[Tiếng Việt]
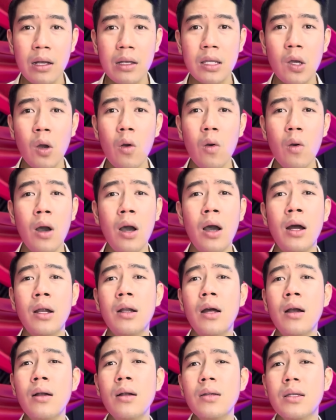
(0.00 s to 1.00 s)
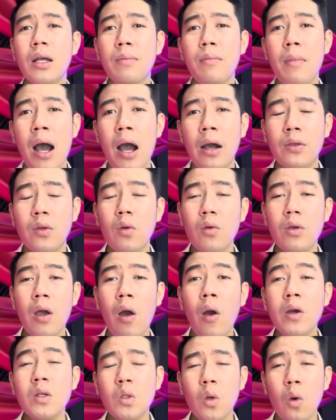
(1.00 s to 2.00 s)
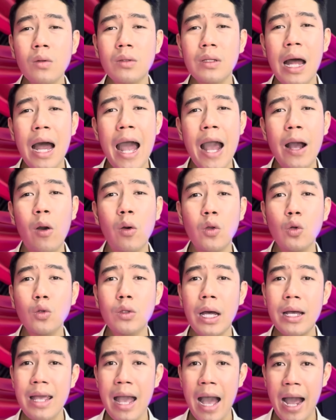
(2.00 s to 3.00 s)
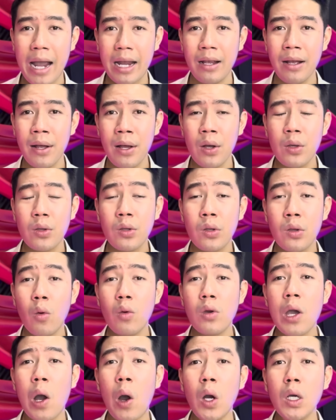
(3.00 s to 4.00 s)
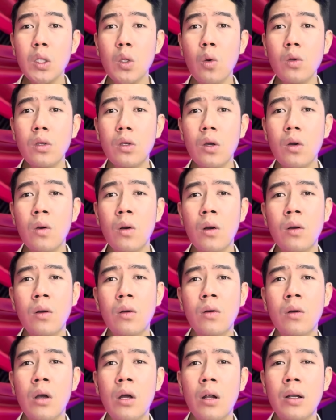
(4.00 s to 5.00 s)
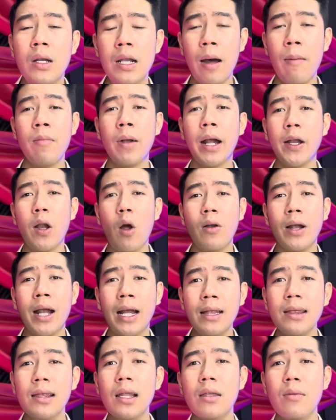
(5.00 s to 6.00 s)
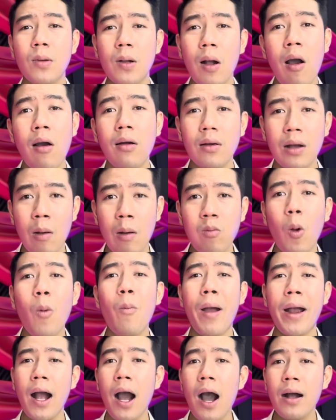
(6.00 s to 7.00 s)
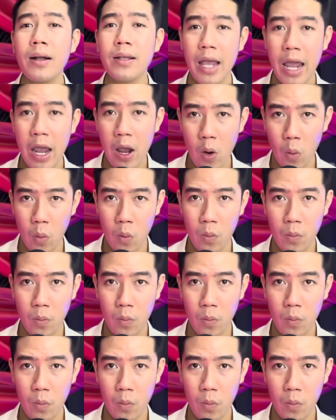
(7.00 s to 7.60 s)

Chú đứng trên bờ chú dối xuống tay của chú tay dài, chú dối xuống chú lụm cái đòn gánh lên con được không, con mang ơn nhiều.